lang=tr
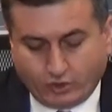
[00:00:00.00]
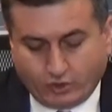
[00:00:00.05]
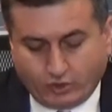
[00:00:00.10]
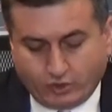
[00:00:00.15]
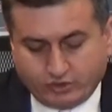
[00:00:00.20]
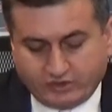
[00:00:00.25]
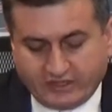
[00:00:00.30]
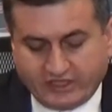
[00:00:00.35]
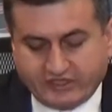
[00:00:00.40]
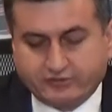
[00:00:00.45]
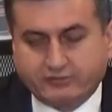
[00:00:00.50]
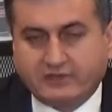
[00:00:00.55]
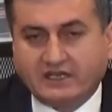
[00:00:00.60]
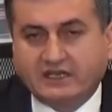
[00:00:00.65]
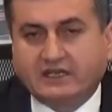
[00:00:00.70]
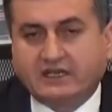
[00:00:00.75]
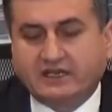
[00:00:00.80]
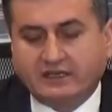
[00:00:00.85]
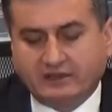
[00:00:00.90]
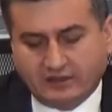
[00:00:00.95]
Uzlaşma
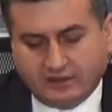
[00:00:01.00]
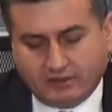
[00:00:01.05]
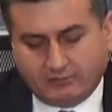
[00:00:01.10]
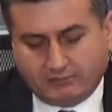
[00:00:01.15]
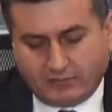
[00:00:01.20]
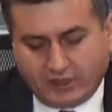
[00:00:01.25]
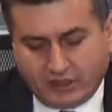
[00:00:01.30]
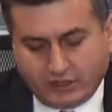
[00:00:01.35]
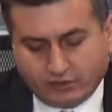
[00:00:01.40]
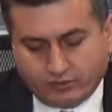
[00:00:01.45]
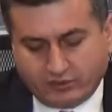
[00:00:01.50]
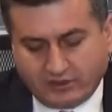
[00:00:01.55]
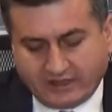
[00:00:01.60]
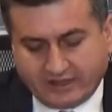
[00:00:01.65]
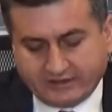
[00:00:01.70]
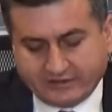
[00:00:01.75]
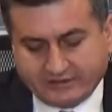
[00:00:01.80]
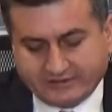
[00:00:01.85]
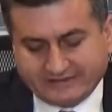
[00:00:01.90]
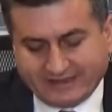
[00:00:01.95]
ile
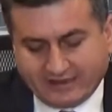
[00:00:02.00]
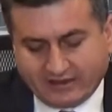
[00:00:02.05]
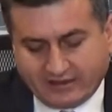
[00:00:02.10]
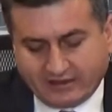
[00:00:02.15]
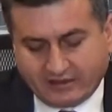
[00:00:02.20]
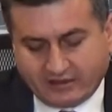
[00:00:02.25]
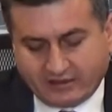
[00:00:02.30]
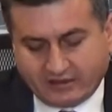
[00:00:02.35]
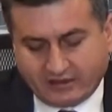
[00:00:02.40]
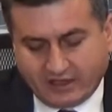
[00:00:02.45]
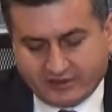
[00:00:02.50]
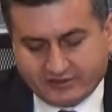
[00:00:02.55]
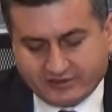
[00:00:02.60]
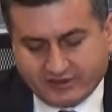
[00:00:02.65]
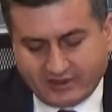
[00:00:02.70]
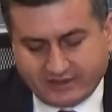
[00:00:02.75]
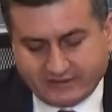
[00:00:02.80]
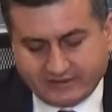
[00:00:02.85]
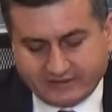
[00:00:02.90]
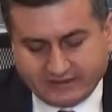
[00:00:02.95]
mağdurların zararları
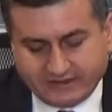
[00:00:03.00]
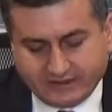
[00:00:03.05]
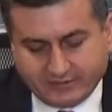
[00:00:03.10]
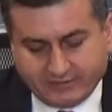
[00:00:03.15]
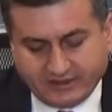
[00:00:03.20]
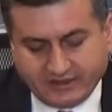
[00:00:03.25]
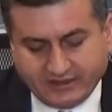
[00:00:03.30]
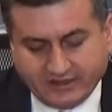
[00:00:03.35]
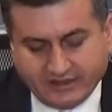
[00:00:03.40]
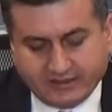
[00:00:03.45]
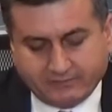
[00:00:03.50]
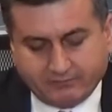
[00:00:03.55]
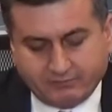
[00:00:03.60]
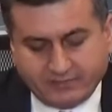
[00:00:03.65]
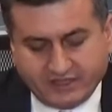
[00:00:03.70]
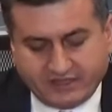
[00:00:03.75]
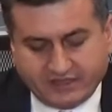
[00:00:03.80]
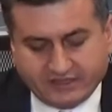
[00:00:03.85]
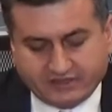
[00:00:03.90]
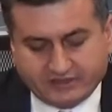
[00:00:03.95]
karşılandığı gibi
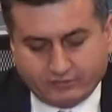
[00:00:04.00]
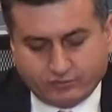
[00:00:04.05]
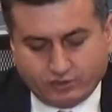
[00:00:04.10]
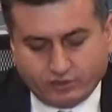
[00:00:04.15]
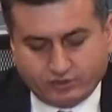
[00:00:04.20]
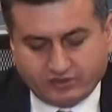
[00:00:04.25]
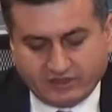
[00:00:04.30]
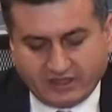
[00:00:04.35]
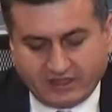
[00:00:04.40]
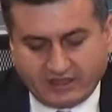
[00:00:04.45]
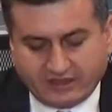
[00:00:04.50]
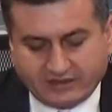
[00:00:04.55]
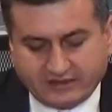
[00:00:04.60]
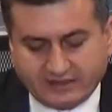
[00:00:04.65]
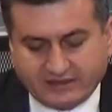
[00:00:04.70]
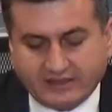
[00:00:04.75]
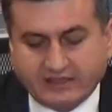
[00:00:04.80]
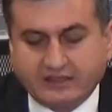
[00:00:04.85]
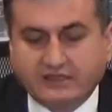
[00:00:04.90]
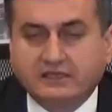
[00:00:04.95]
bir kısım
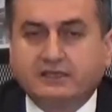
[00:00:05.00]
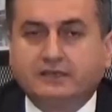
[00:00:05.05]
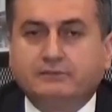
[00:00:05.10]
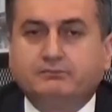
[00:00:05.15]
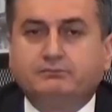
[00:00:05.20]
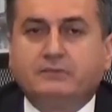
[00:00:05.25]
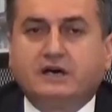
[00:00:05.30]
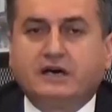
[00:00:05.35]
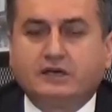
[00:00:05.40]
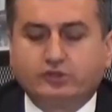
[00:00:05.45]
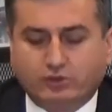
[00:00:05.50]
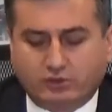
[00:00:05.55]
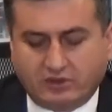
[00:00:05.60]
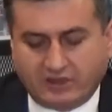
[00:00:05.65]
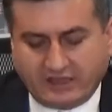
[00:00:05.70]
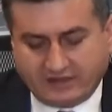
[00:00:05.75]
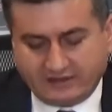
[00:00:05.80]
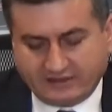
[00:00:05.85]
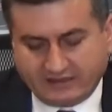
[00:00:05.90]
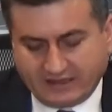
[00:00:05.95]
dosyalarda da
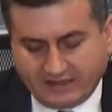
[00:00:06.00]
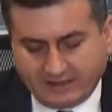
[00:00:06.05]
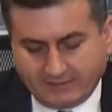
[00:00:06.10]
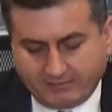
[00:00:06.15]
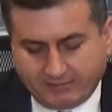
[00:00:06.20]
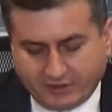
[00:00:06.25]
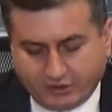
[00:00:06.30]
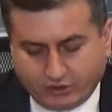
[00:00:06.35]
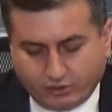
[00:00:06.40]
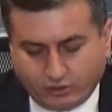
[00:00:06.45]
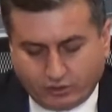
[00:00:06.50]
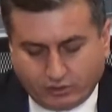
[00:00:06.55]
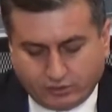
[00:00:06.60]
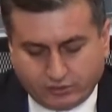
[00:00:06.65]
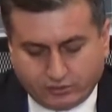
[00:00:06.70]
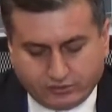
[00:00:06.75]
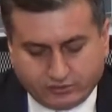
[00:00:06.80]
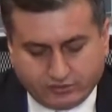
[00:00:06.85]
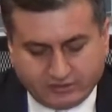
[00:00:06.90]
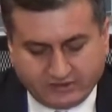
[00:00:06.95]
mağdurların talepleri
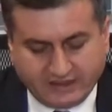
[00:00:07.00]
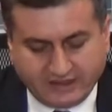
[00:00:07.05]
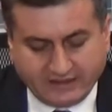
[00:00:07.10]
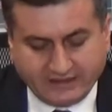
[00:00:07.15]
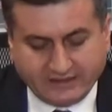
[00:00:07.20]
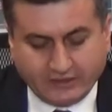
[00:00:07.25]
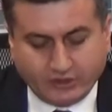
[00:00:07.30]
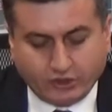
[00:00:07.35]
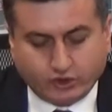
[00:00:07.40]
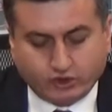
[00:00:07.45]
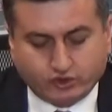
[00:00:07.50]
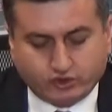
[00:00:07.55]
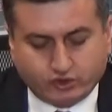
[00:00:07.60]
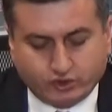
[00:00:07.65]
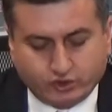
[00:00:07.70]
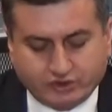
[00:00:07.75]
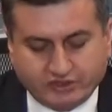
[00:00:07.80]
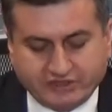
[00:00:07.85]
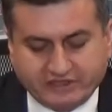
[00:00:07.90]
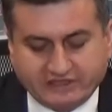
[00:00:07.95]
doğrultusunda
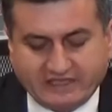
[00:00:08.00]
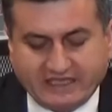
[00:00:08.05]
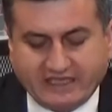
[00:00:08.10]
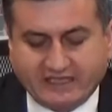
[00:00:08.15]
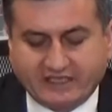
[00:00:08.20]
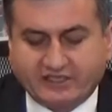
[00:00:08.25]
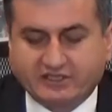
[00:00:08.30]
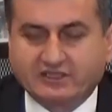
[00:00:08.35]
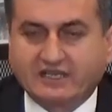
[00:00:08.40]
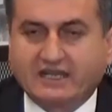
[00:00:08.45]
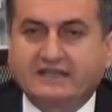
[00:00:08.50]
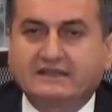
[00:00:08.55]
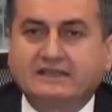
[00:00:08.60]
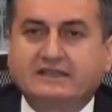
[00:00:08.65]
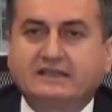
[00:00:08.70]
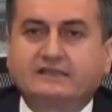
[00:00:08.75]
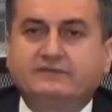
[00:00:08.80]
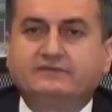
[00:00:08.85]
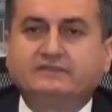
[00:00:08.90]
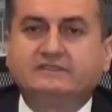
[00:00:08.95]
suç işleyen kişiler
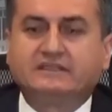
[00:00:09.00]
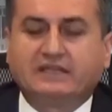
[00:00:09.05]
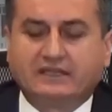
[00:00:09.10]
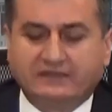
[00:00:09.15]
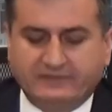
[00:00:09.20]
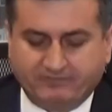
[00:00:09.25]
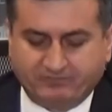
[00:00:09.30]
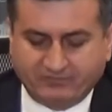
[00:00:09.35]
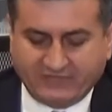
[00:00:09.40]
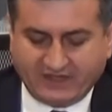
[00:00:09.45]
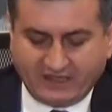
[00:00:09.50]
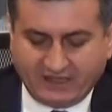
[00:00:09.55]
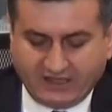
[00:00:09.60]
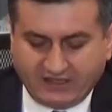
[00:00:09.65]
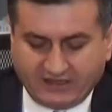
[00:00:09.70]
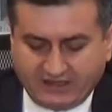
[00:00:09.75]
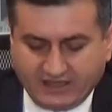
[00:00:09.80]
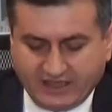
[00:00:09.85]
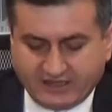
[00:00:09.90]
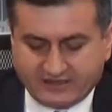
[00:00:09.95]
tarafından
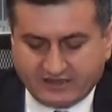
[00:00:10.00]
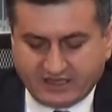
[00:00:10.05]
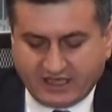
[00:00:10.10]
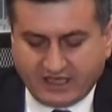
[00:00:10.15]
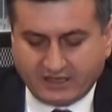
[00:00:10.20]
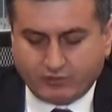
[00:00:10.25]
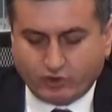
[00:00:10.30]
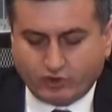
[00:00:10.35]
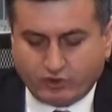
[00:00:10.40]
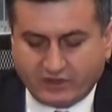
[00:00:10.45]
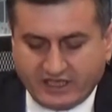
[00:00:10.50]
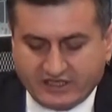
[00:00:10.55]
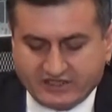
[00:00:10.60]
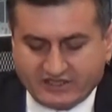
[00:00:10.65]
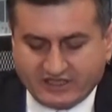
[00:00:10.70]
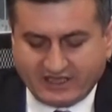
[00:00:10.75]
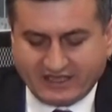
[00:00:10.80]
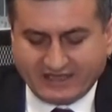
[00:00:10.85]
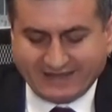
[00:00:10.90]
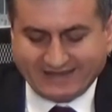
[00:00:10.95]
ihtiyaç sahibi
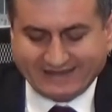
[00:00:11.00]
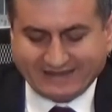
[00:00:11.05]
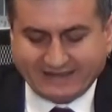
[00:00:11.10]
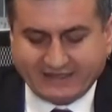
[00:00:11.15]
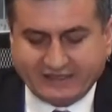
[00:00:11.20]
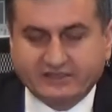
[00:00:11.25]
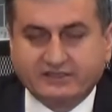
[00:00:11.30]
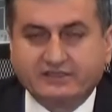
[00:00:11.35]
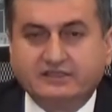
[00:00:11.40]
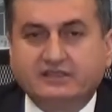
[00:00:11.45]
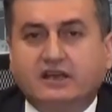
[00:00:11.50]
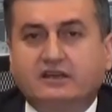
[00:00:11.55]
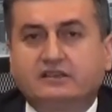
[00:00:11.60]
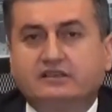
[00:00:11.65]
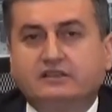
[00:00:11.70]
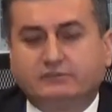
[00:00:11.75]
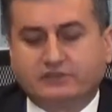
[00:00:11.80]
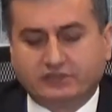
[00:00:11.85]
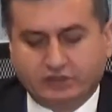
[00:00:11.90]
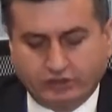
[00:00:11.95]
öğrencilere giysi
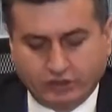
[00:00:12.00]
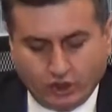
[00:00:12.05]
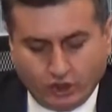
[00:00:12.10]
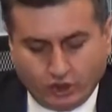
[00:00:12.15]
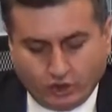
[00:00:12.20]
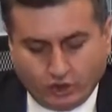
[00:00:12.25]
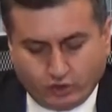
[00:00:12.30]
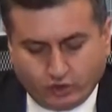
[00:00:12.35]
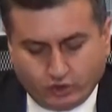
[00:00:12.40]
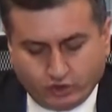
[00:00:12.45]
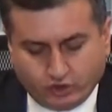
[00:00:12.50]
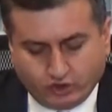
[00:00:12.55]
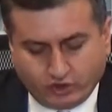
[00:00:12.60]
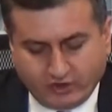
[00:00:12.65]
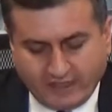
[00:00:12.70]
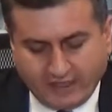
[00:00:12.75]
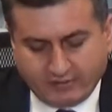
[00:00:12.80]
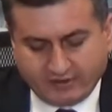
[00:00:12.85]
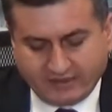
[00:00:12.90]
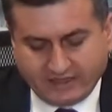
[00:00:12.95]
yardımı, huzur
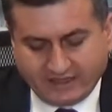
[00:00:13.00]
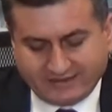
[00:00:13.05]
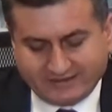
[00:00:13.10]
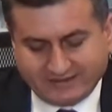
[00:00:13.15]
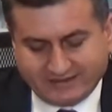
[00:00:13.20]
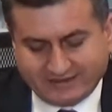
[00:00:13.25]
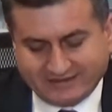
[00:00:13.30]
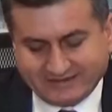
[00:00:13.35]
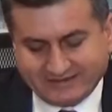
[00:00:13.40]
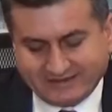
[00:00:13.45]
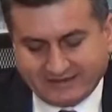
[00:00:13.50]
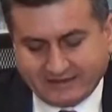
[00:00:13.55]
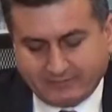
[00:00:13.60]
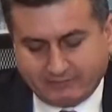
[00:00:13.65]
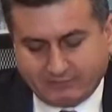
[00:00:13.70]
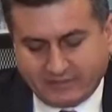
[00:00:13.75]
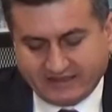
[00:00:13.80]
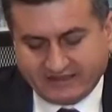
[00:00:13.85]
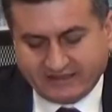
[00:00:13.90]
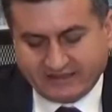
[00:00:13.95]
evinde kalanlara
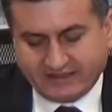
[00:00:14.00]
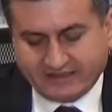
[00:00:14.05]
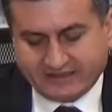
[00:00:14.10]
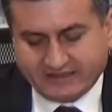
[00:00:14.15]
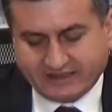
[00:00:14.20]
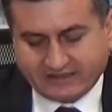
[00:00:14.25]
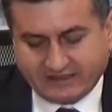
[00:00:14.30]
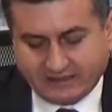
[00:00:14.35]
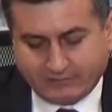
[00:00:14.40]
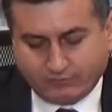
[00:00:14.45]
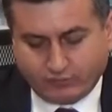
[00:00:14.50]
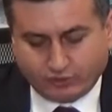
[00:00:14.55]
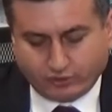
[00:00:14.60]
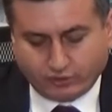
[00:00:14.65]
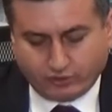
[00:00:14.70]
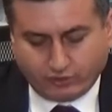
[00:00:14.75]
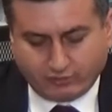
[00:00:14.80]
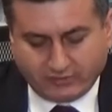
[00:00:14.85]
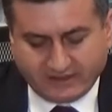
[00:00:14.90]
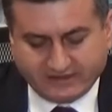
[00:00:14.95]
maddi destekte
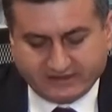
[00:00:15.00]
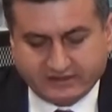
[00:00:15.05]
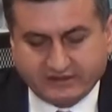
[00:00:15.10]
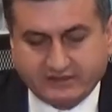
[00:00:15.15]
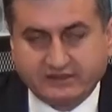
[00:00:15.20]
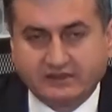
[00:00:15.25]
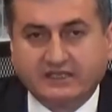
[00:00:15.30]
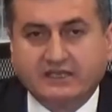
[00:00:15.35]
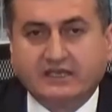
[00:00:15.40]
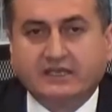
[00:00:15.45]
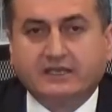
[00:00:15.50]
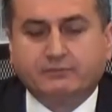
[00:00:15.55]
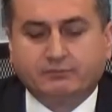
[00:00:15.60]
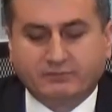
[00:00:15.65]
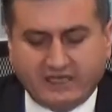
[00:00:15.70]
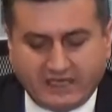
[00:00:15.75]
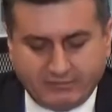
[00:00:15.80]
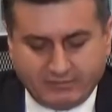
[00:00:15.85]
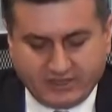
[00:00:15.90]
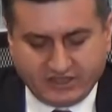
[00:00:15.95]
bulunulması,
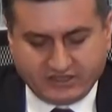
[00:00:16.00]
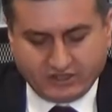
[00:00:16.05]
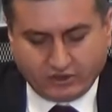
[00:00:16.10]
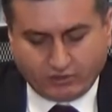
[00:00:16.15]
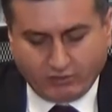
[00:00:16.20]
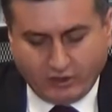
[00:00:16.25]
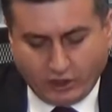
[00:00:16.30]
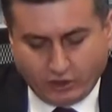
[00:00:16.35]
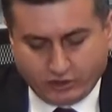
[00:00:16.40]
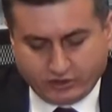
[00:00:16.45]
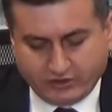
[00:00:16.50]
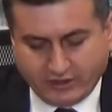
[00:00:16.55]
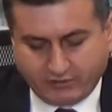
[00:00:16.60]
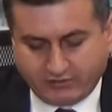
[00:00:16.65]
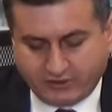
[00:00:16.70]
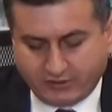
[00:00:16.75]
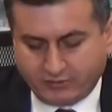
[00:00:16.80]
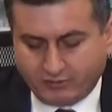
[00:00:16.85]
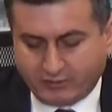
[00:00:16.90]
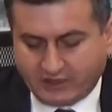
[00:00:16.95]
Mehmetçik ve Lüsev
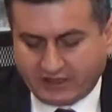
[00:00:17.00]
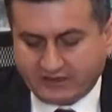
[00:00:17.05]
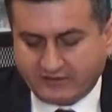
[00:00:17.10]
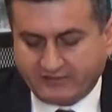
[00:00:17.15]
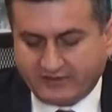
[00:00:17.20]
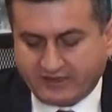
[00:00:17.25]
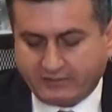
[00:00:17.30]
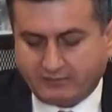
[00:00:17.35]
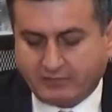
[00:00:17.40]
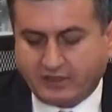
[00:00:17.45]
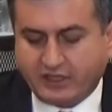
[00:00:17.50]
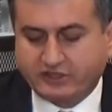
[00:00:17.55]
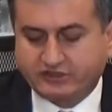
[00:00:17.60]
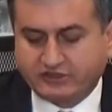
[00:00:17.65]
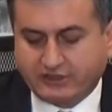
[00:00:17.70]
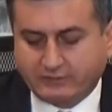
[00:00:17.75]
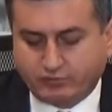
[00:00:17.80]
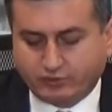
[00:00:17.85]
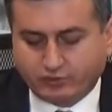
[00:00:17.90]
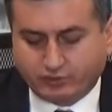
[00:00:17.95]
gibi vakıflara
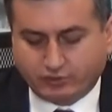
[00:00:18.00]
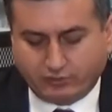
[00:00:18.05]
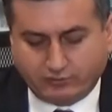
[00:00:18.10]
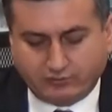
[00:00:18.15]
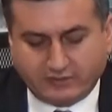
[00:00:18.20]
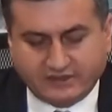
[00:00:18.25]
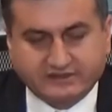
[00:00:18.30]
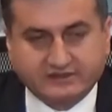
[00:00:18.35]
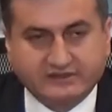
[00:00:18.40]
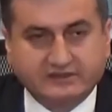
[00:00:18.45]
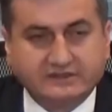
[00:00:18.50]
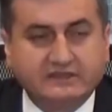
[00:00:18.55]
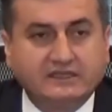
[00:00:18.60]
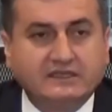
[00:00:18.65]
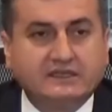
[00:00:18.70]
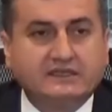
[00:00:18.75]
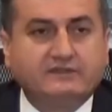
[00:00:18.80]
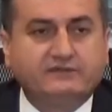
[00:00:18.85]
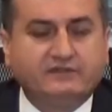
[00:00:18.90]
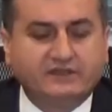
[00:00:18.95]
bağışta bulunulması,
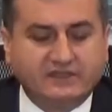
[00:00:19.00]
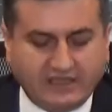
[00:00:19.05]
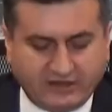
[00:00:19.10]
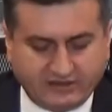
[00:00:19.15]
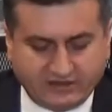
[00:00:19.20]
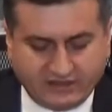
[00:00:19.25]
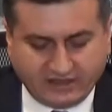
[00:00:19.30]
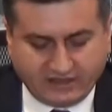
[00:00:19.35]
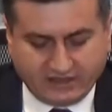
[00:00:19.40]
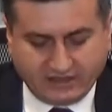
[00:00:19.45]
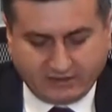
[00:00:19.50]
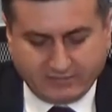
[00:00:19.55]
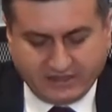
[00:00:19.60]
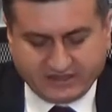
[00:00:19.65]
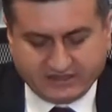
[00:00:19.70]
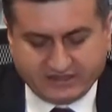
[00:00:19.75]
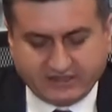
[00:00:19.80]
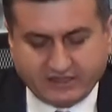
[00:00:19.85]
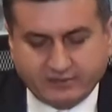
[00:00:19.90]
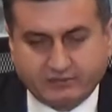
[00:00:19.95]
fidan
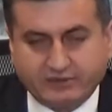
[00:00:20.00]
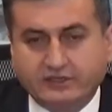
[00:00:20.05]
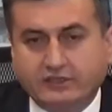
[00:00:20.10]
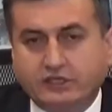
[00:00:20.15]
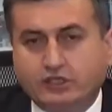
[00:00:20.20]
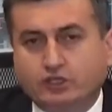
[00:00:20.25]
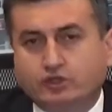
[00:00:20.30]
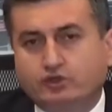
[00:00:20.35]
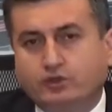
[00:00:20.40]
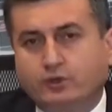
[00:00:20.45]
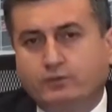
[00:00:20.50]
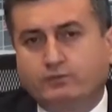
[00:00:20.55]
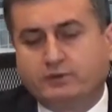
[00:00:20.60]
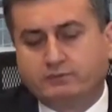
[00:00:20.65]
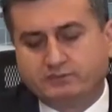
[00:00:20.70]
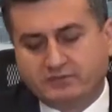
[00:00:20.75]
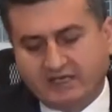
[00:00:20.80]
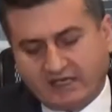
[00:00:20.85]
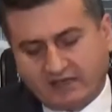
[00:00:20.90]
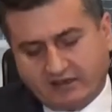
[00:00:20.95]
dikilmesi gibi
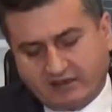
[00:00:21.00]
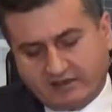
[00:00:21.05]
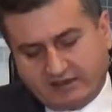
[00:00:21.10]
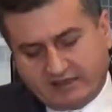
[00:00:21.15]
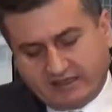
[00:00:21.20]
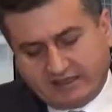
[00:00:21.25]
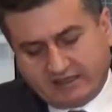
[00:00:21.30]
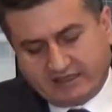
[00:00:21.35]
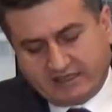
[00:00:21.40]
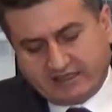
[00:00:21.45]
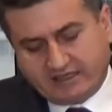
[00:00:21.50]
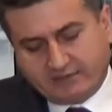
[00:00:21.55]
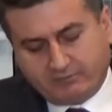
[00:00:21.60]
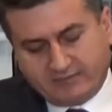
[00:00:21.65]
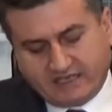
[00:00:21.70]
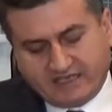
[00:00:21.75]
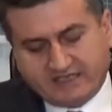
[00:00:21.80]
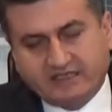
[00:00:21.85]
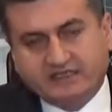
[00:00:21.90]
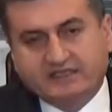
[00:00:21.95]
toplum yararına
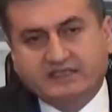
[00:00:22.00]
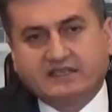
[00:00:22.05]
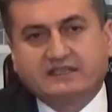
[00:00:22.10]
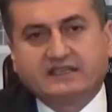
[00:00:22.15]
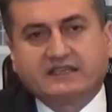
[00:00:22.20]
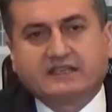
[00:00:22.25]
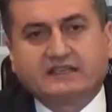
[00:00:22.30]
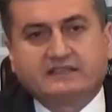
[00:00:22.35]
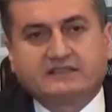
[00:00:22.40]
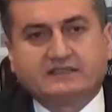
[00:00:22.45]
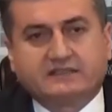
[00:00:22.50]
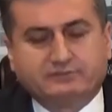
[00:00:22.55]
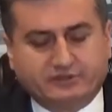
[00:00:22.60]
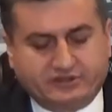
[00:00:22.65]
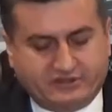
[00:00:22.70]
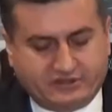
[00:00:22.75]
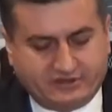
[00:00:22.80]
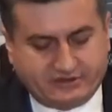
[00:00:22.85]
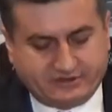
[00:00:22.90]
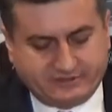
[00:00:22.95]
edimler de yerine
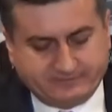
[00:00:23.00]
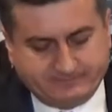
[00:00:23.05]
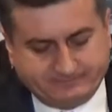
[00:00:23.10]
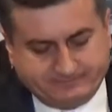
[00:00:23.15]
getirilmiştir.